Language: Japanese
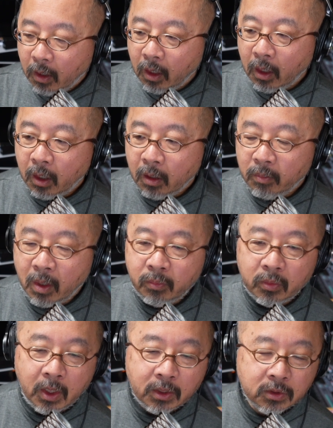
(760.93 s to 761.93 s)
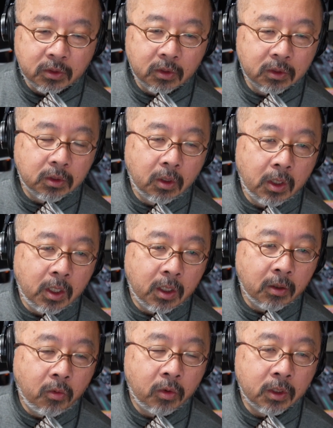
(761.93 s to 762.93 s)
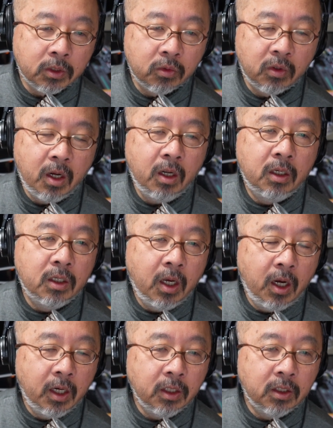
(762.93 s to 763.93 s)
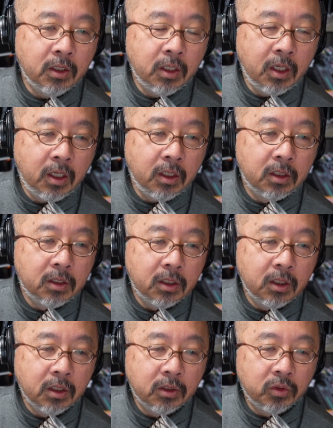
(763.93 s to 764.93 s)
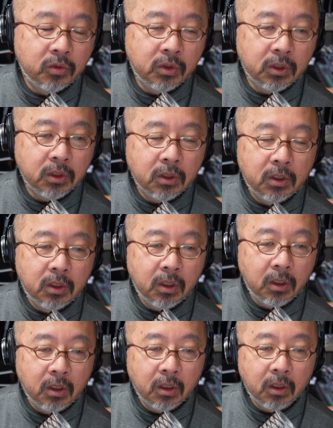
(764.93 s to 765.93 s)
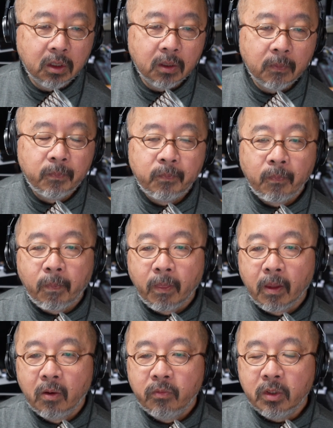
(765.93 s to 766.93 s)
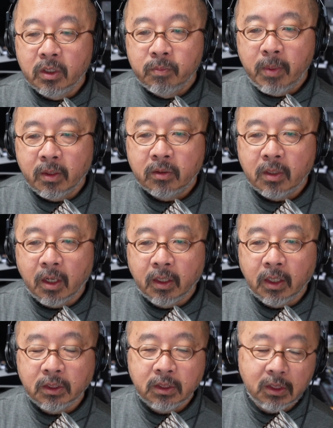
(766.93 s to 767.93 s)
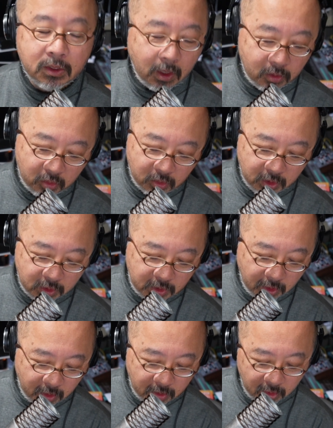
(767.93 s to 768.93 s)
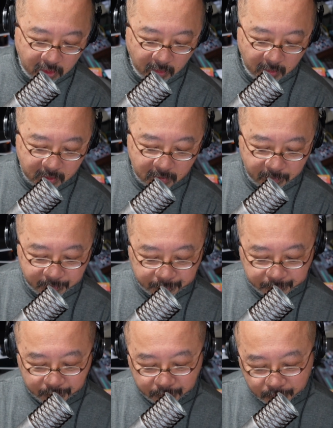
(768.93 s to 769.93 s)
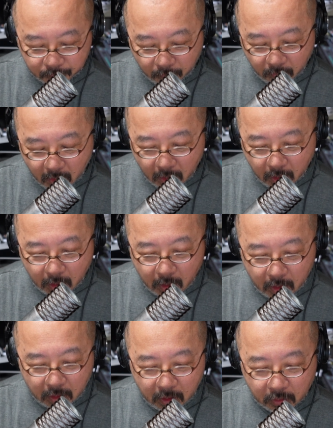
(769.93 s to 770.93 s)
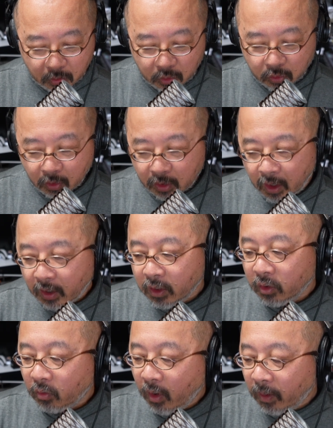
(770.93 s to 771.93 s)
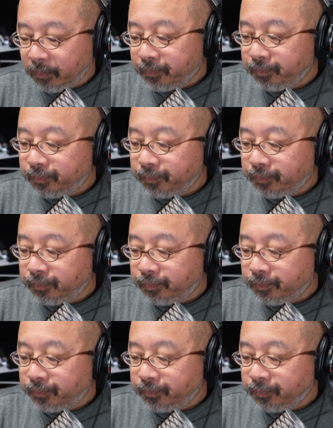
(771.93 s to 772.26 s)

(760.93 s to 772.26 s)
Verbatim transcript: えーまあ、ブラス、えー、オーケストラが入った非常に、えー、フィリス・ペクターらしいサウンドに仕上がっていると思います。であとちょっと意外なのは